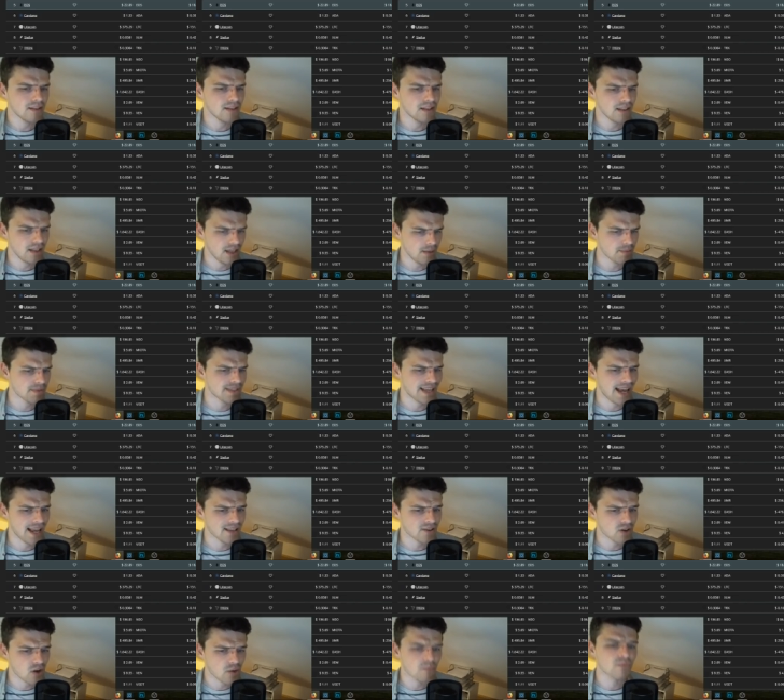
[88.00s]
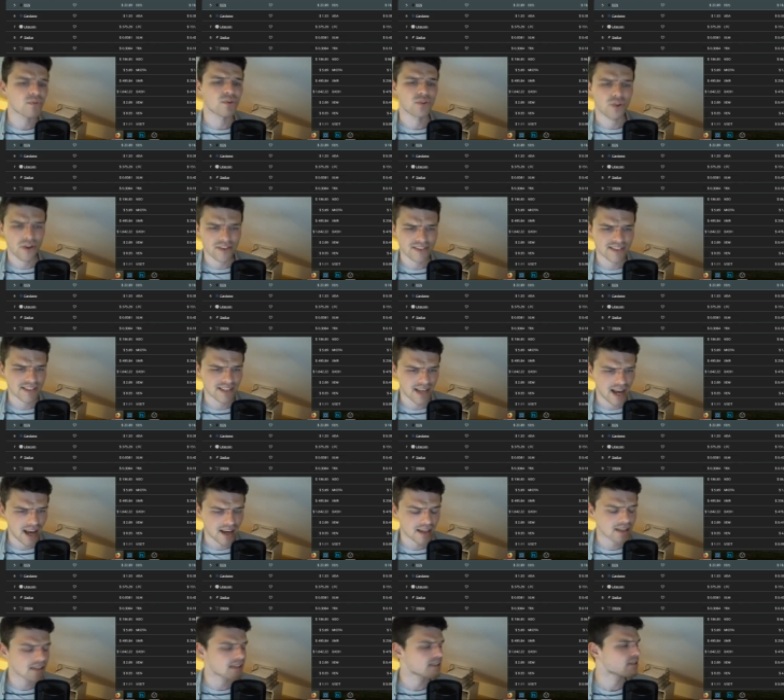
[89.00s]
im Zeitraum von 90
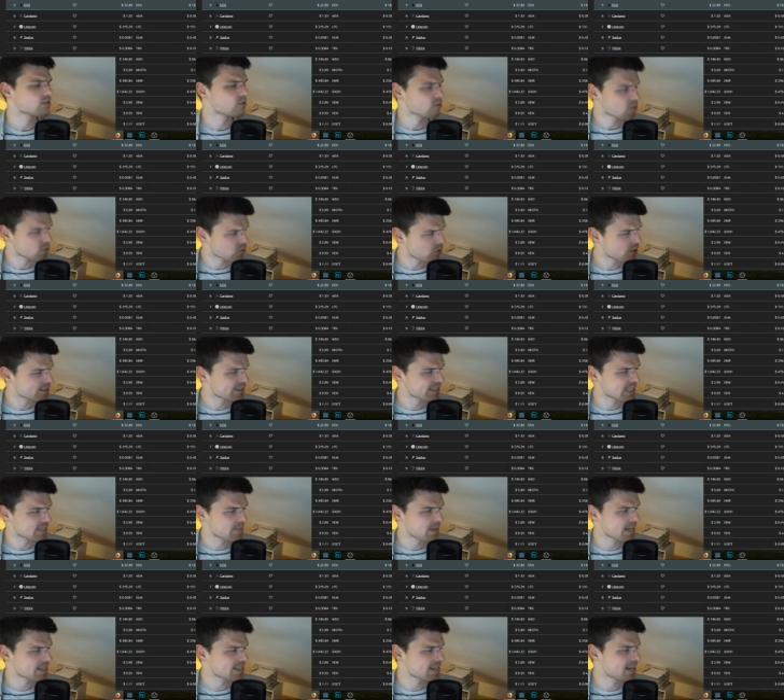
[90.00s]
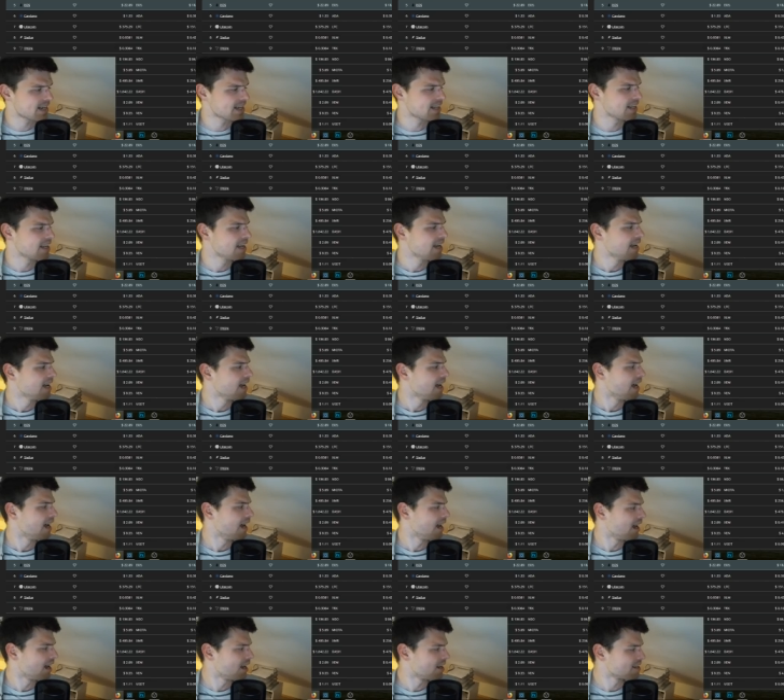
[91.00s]
Tagen, so hört sich das besser an,
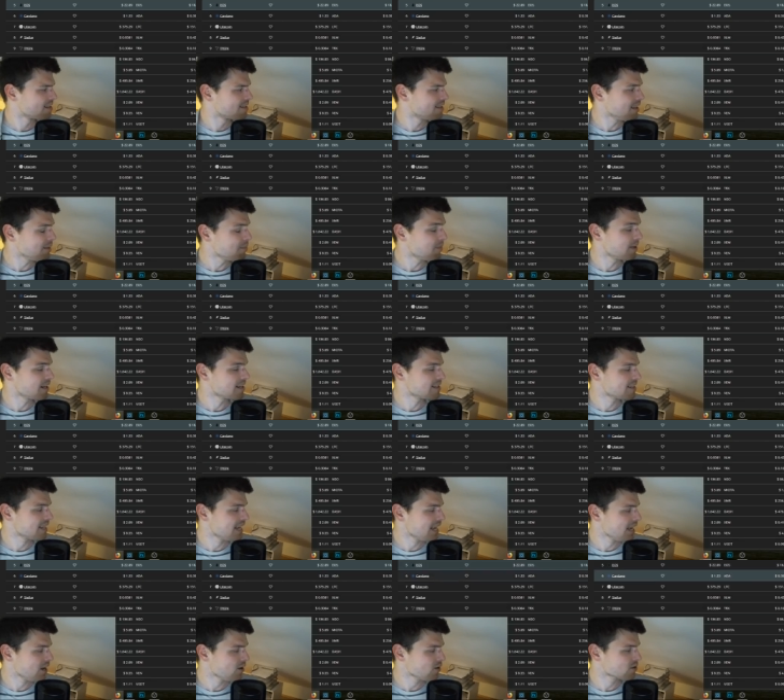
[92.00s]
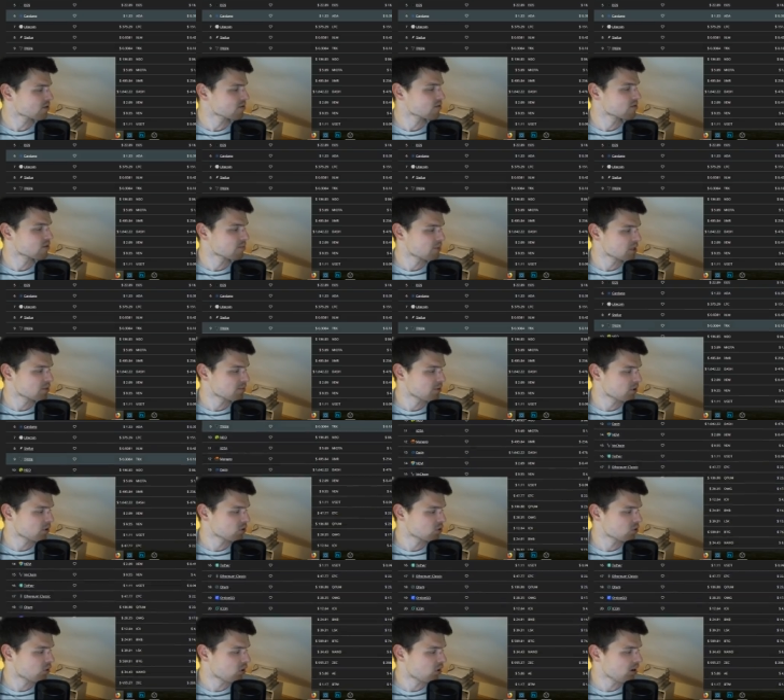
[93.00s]
äh, sieht man, dass EOS und zum Beispiel auch
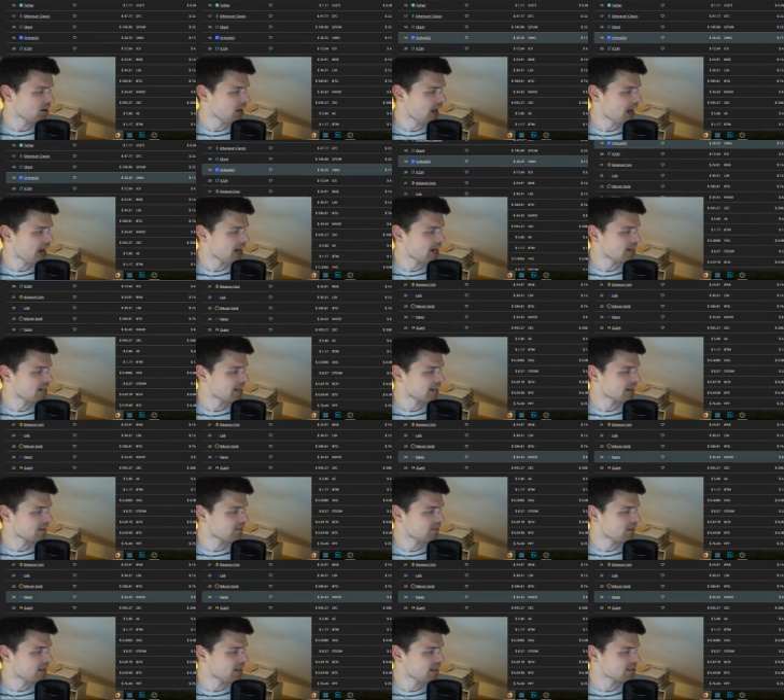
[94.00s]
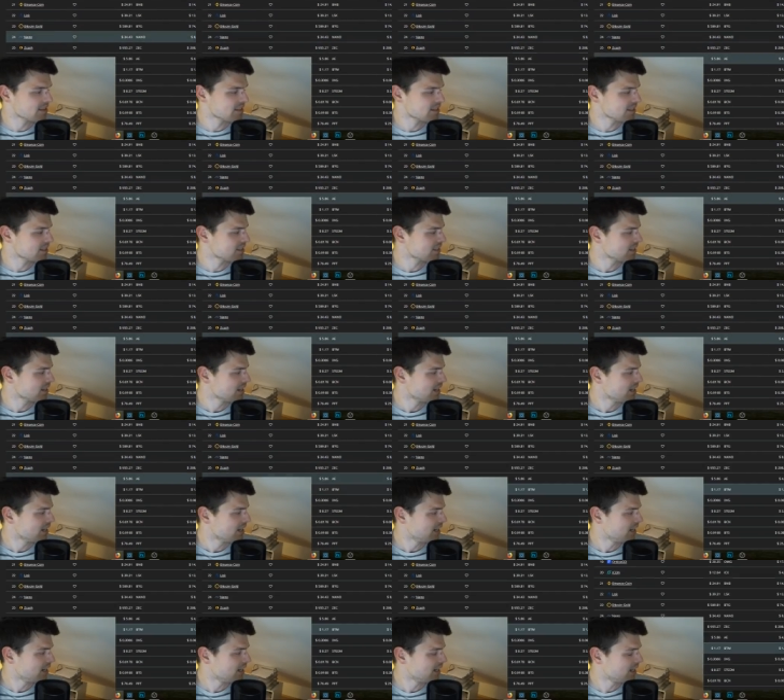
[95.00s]
Tron eine der Gewinner sind
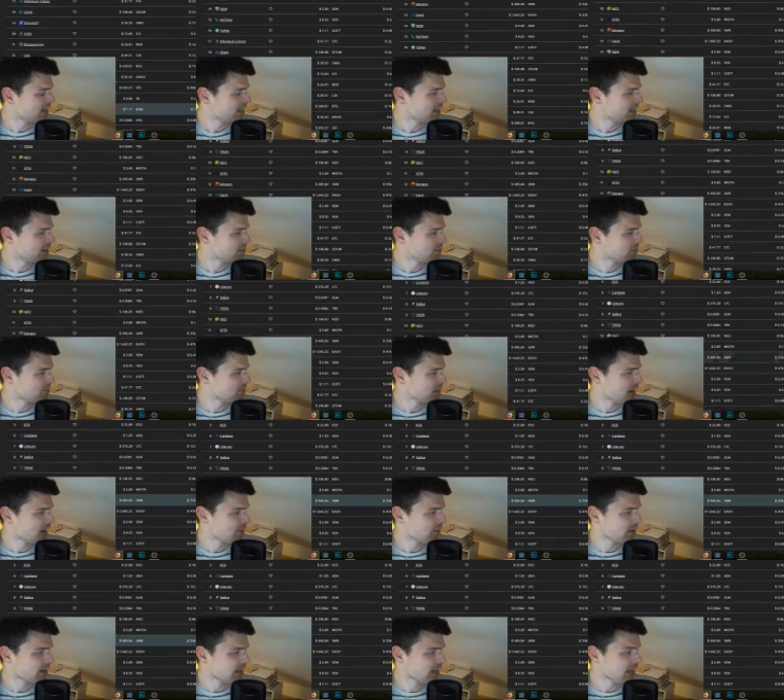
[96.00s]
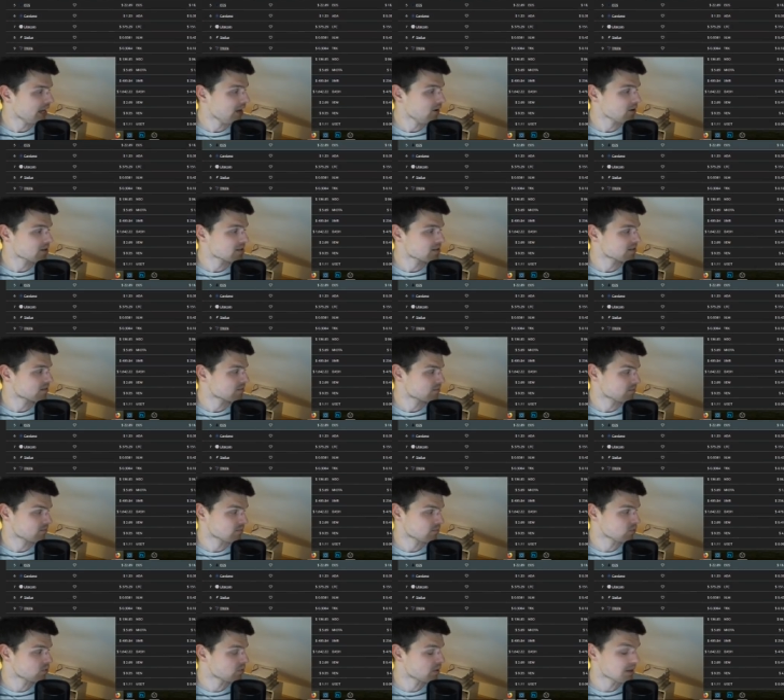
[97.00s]
ähm, aber EOS,
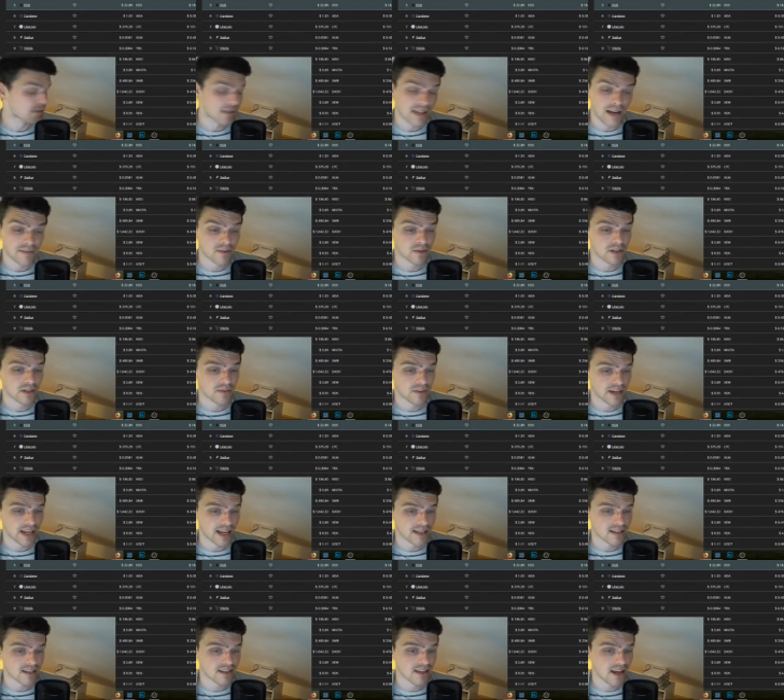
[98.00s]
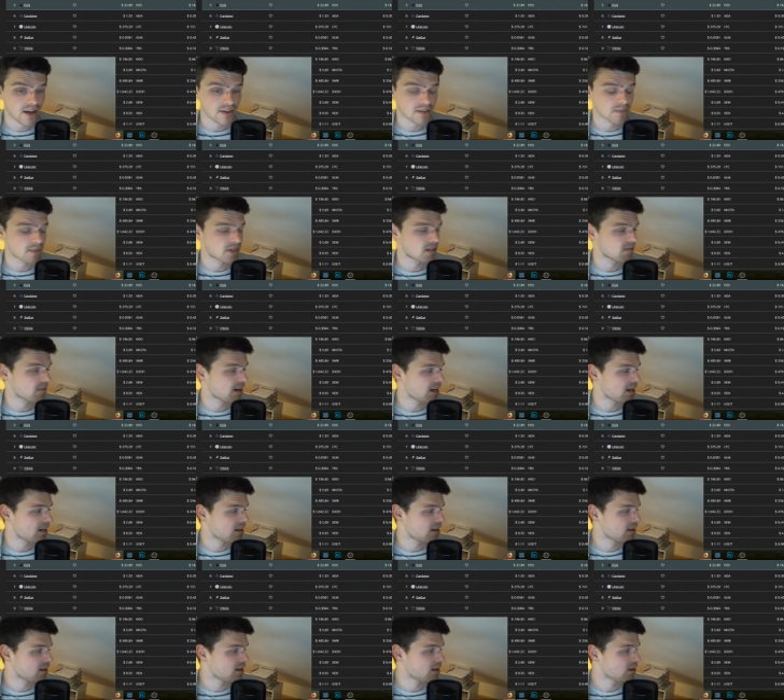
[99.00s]
man darf auch nicht vergessen, EOS ist
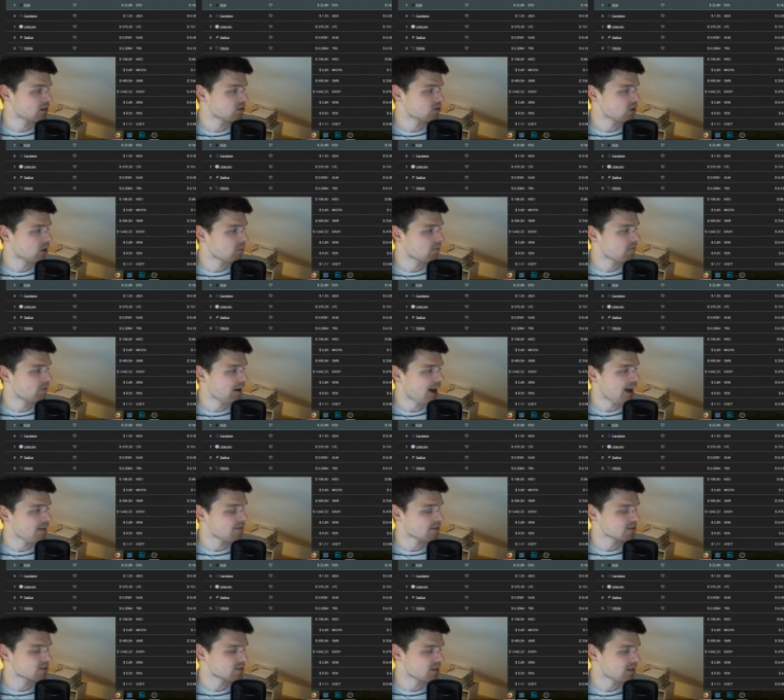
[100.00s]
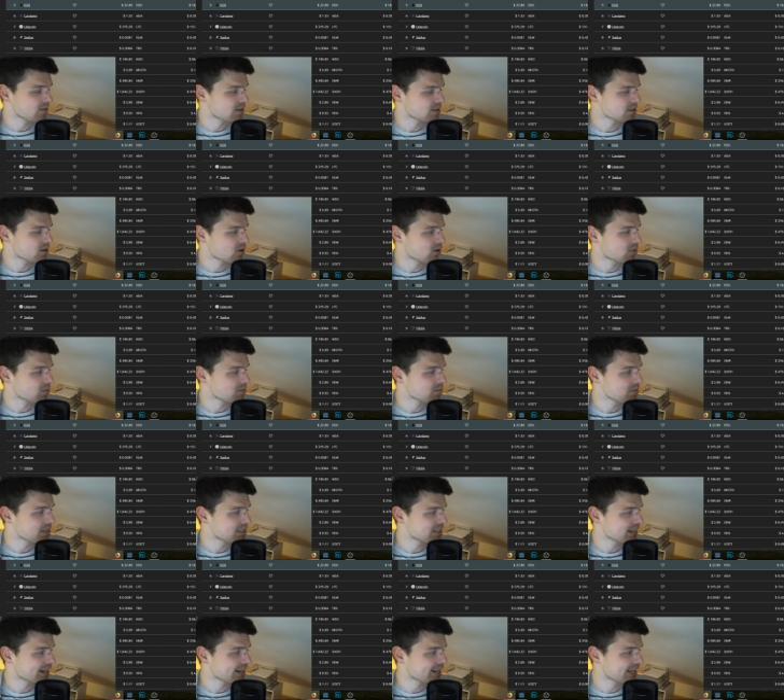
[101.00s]
mittlerweile äh, Top 5, also da wird es auch ein
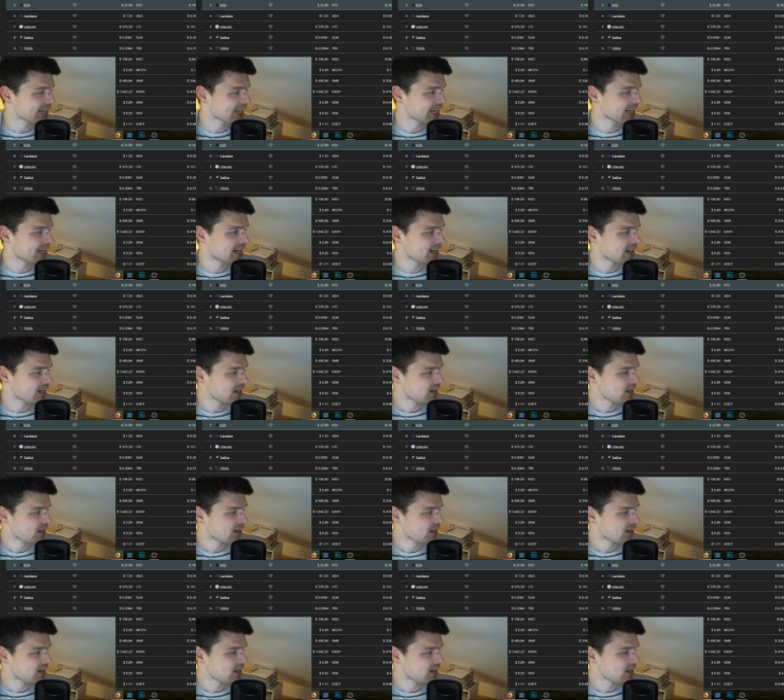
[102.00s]
bisschen knackiger.